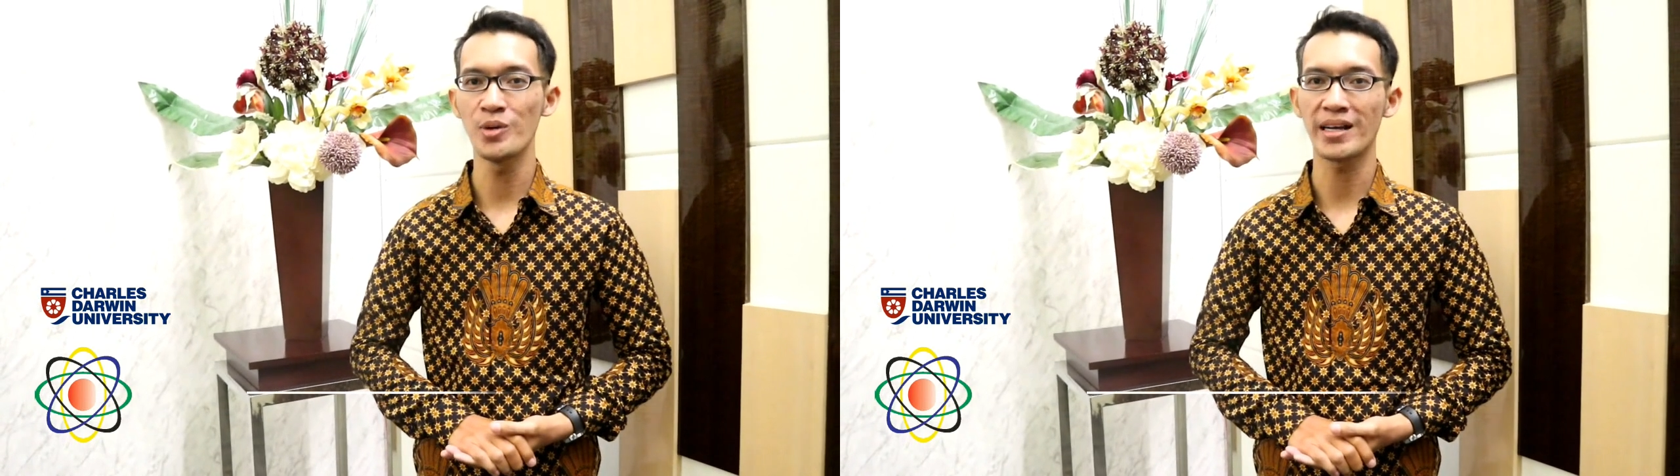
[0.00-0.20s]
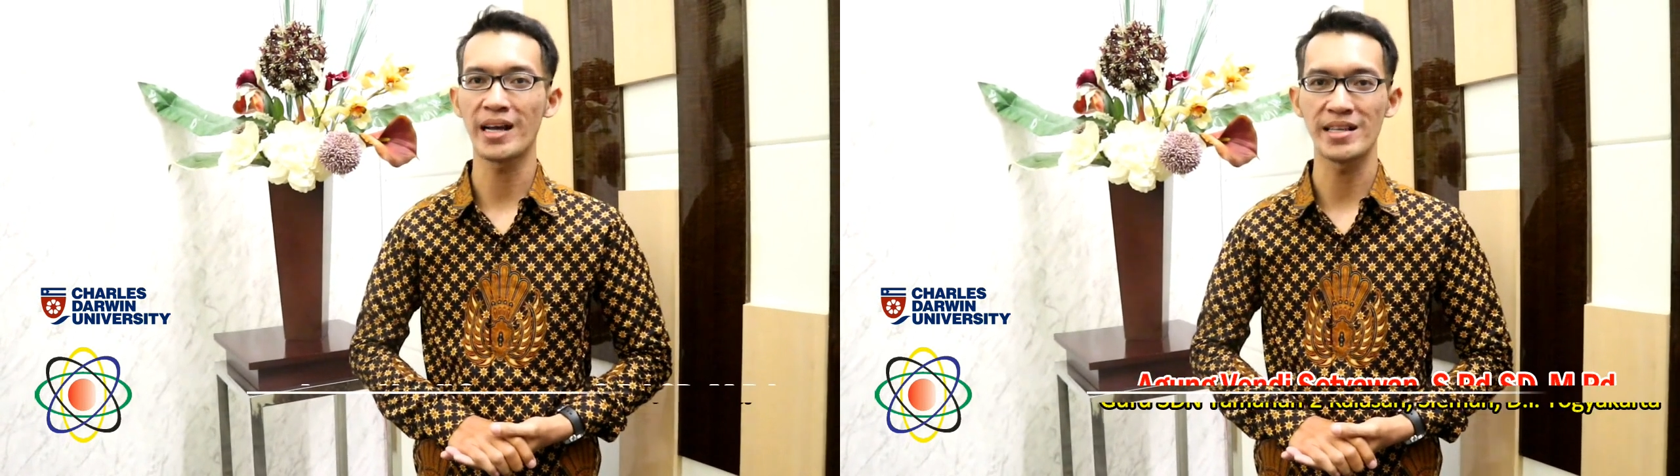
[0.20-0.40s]

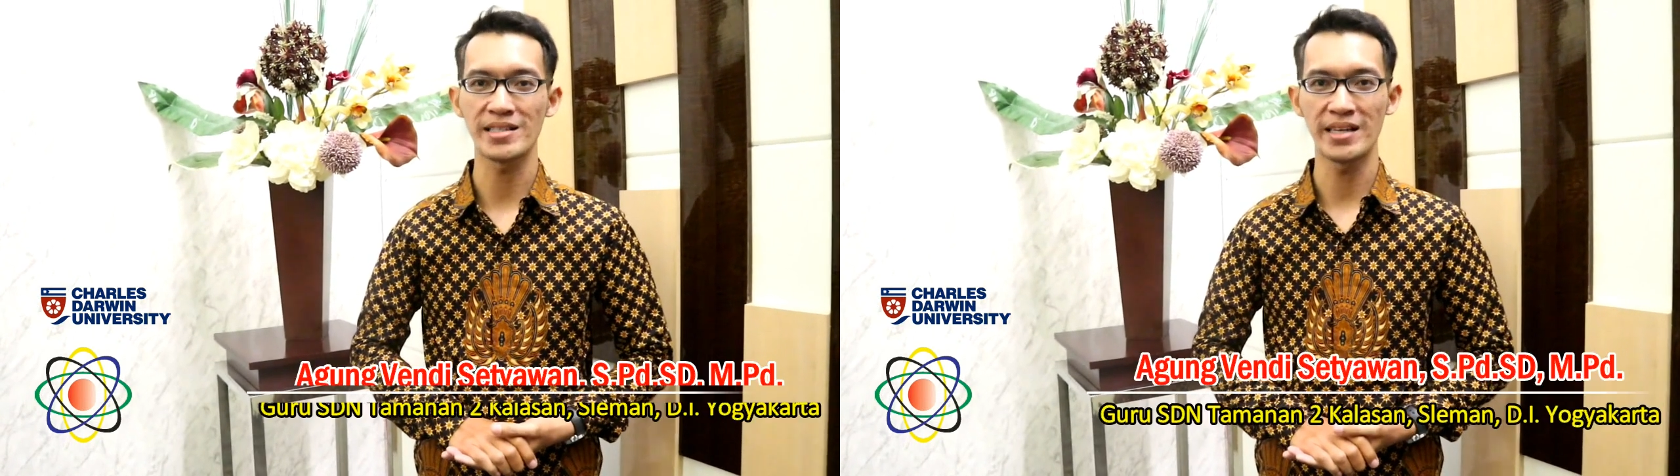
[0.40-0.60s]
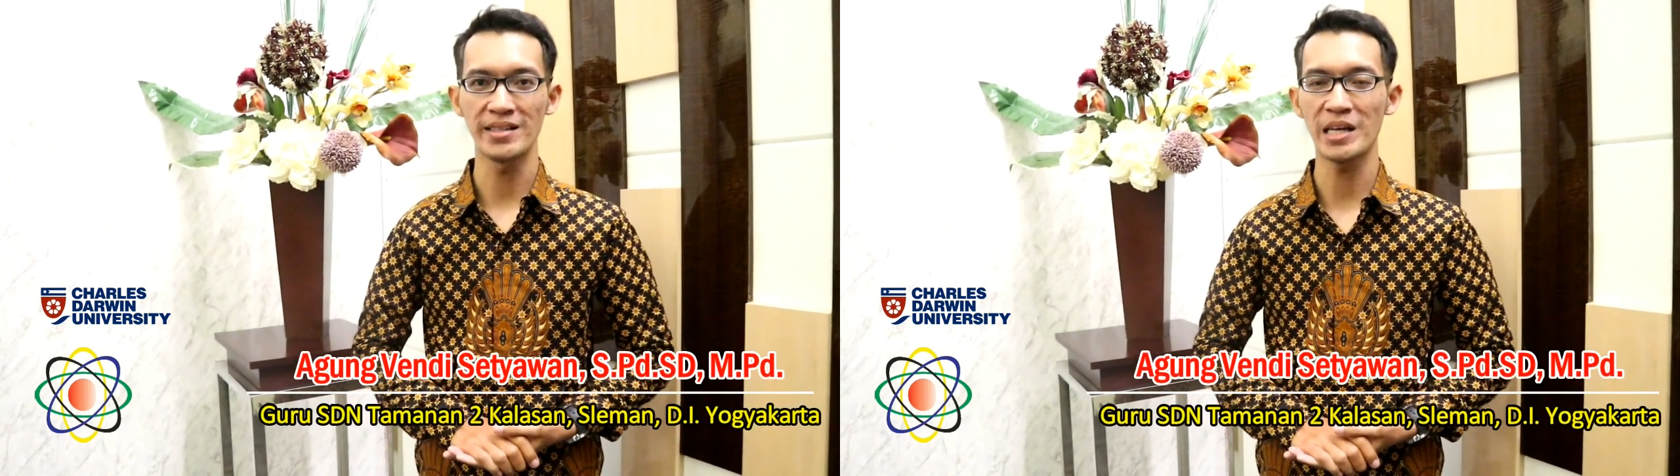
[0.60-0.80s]

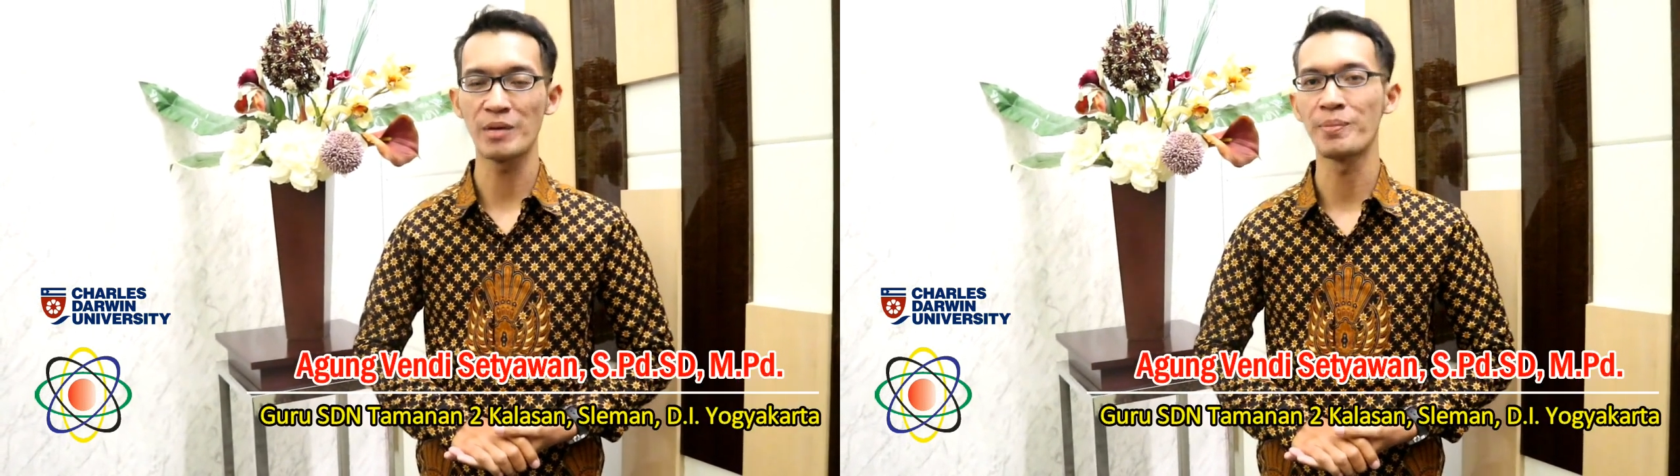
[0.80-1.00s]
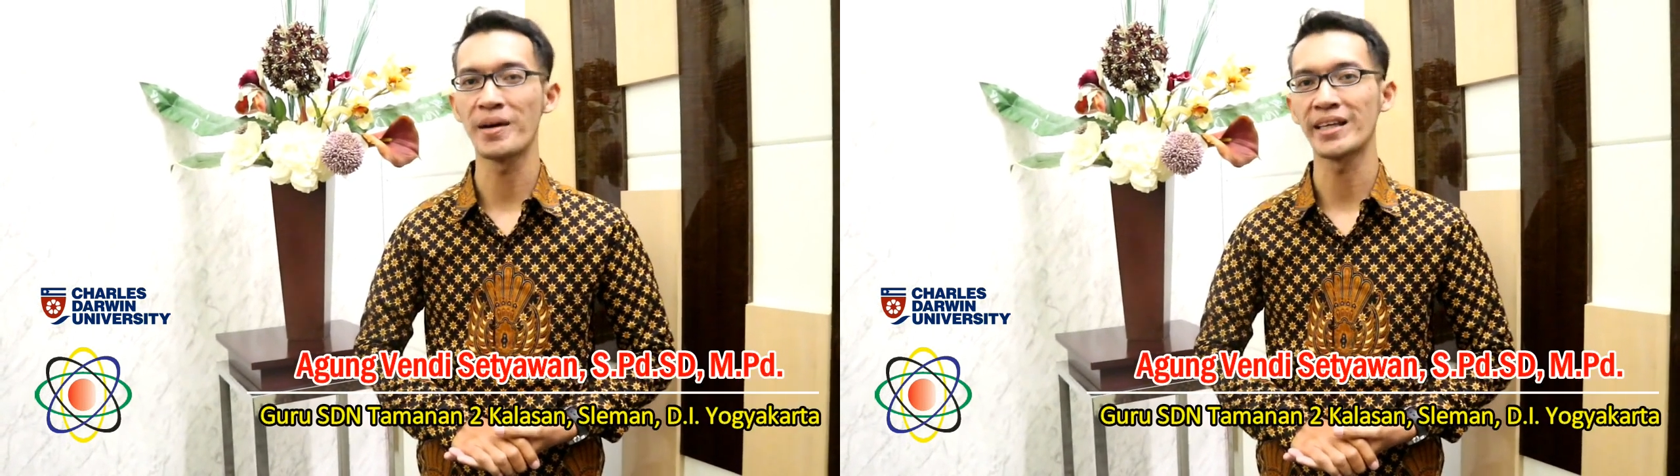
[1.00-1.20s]
Kalasan
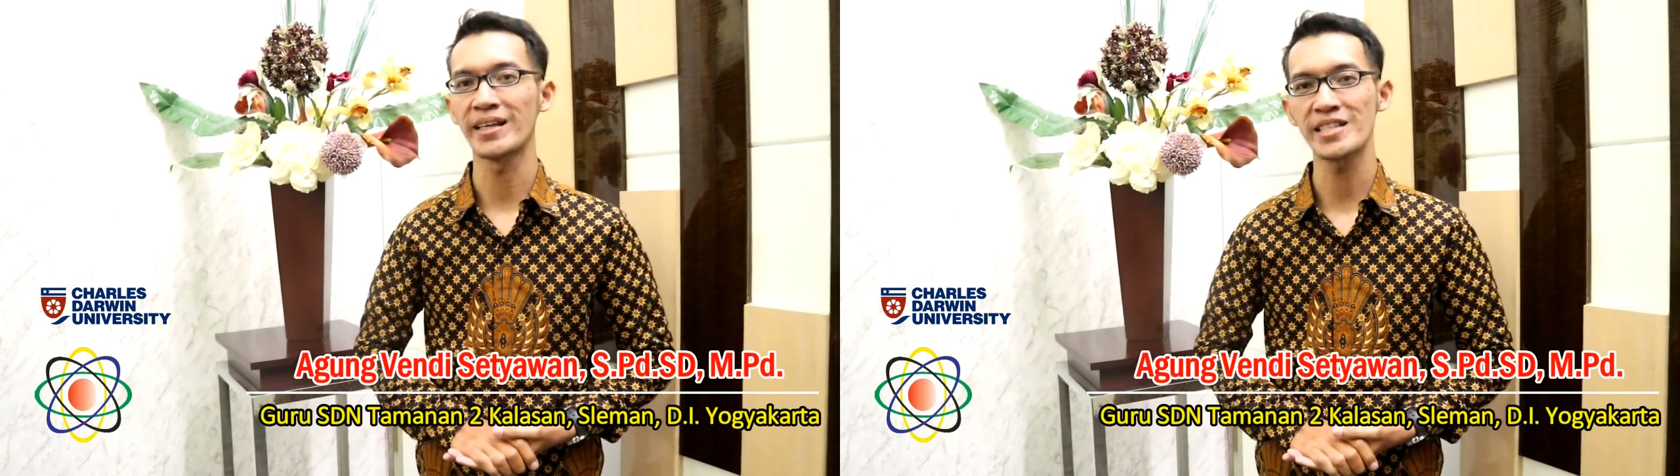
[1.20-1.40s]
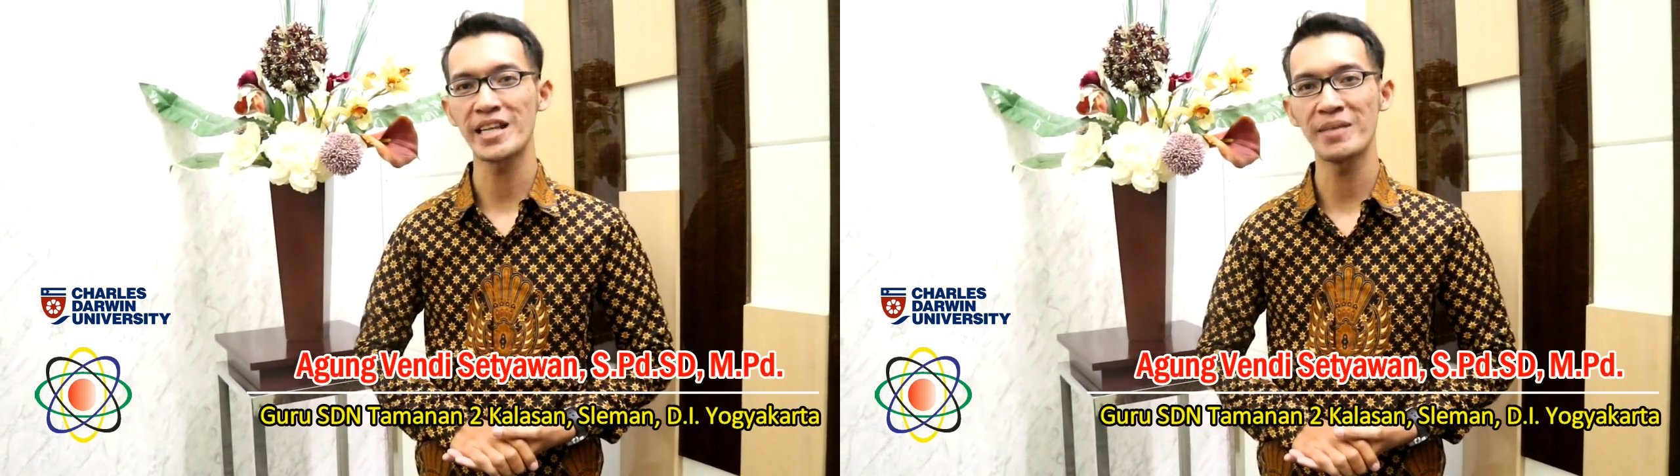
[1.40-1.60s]
Kabupaten
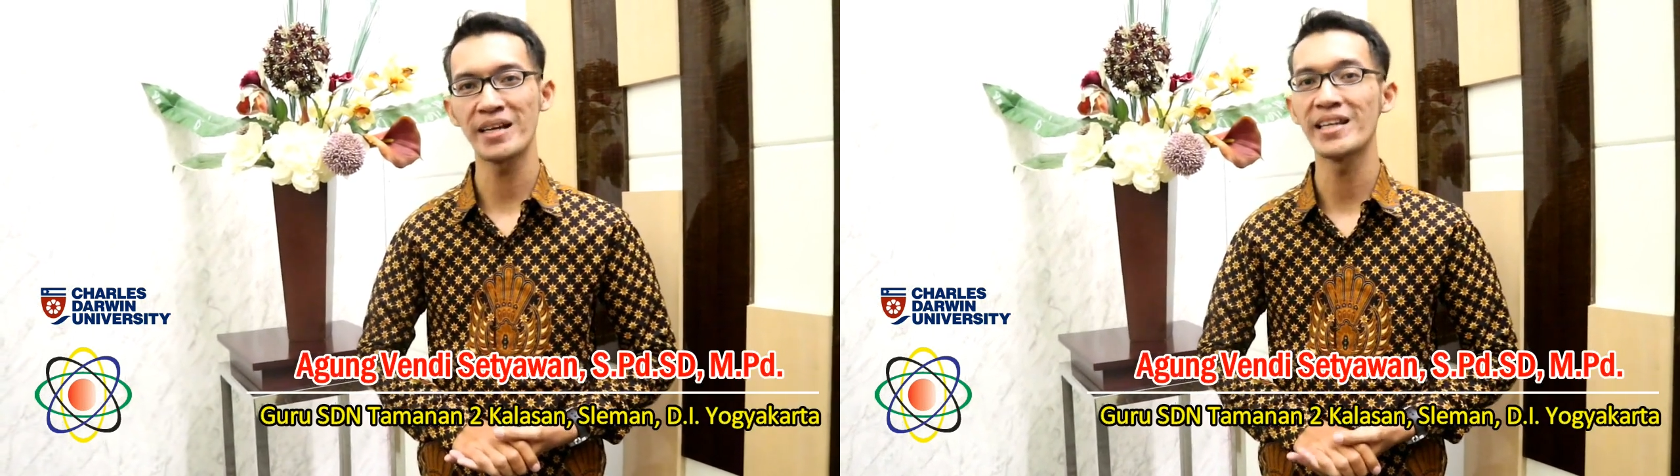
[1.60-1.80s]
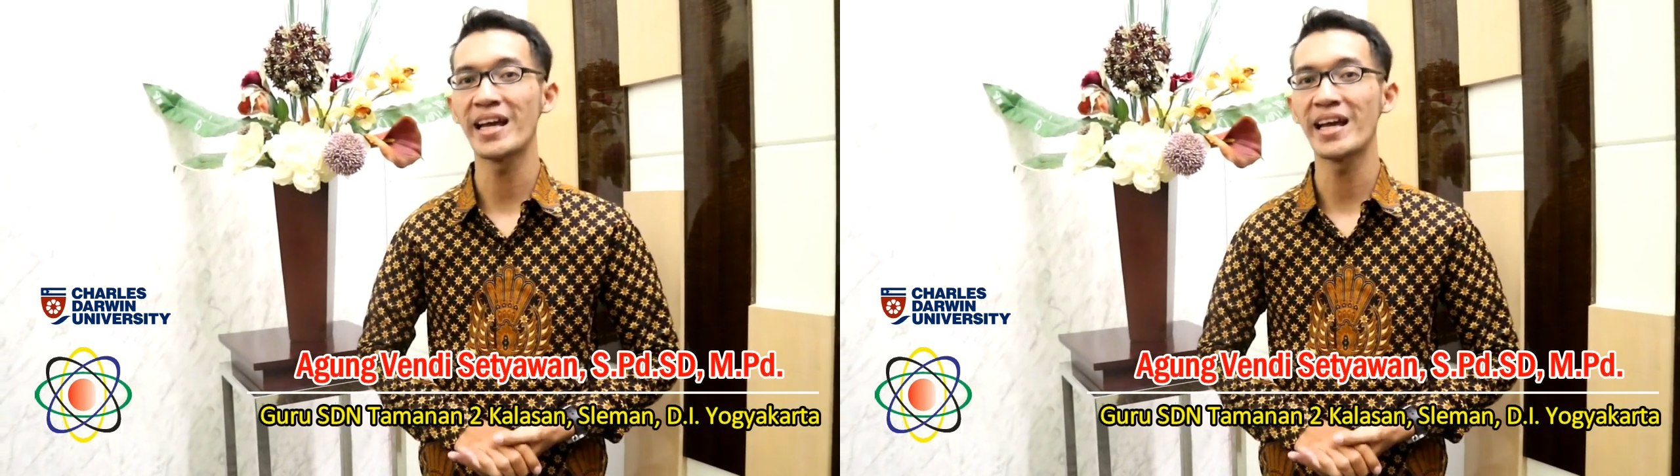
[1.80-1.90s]
Sleman